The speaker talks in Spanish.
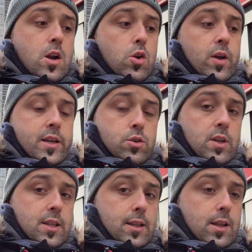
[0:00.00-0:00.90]
Lo que estoy
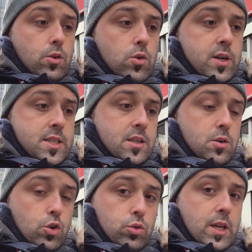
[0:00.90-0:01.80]
intentando con estas
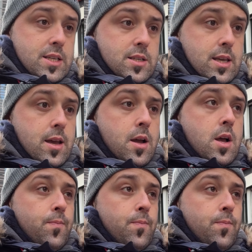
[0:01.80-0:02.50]
rutas es que